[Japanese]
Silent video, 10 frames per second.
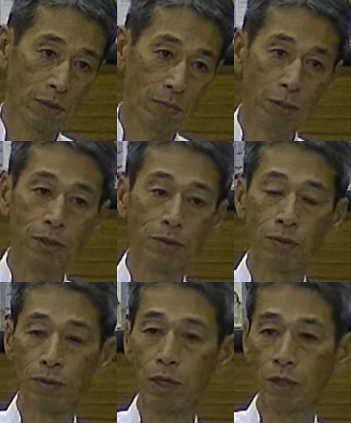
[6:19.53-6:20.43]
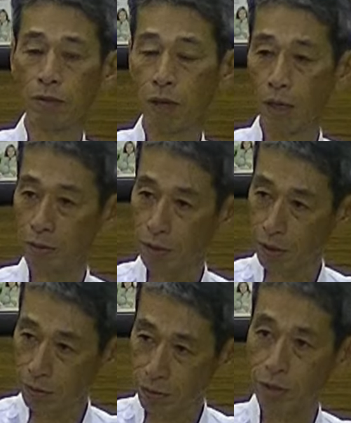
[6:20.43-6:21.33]
やっぱり肥料の管理はある
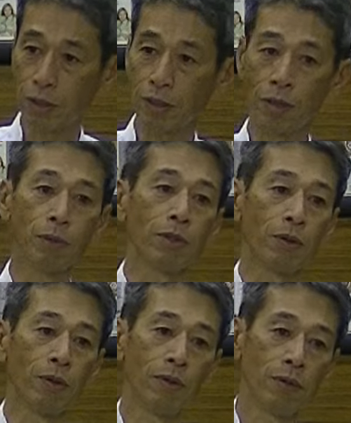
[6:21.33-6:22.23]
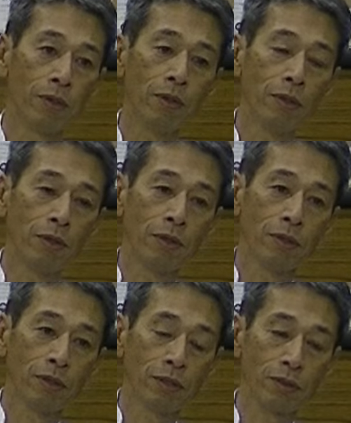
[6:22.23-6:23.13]
程度しなきゃダメと。
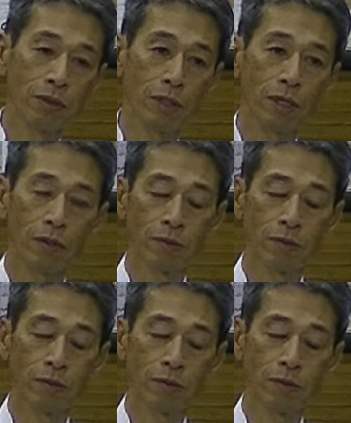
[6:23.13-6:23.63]
それだけあ